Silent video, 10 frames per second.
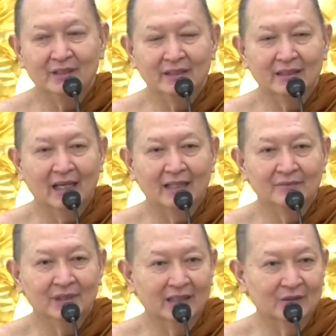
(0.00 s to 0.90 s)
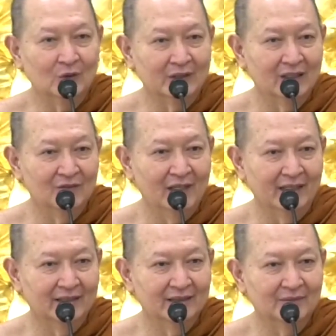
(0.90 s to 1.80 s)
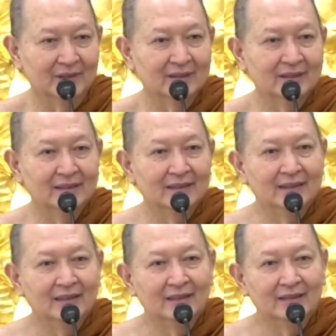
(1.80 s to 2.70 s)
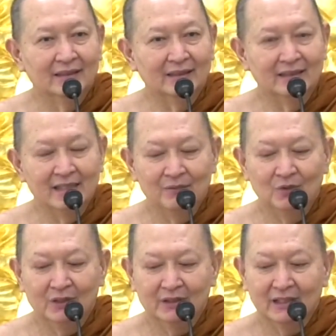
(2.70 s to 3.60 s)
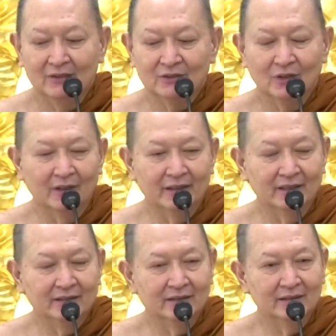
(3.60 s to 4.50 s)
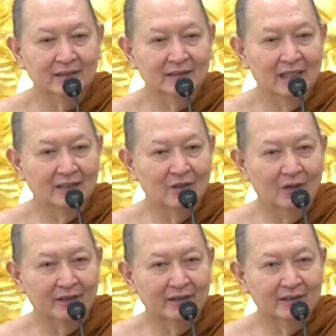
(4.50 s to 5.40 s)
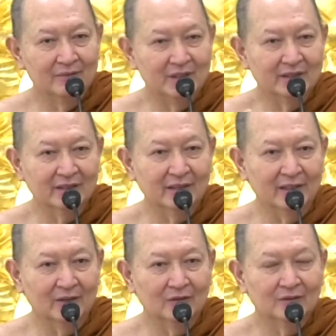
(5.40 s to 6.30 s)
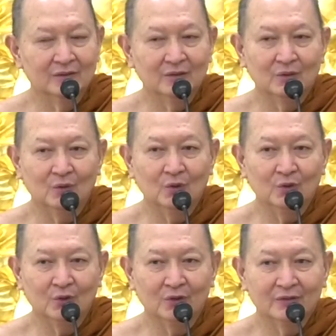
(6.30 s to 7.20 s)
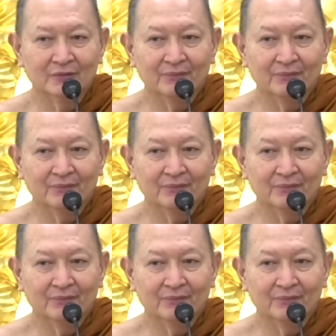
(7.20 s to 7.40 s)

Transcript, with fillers: นๆมีทีใครจะกระโดดทั้งวันใช่ไหมแต่ที่พุทธเจ้าสอนเนี่ยยืนเดินนั่งนอนมีสติรู้อยู่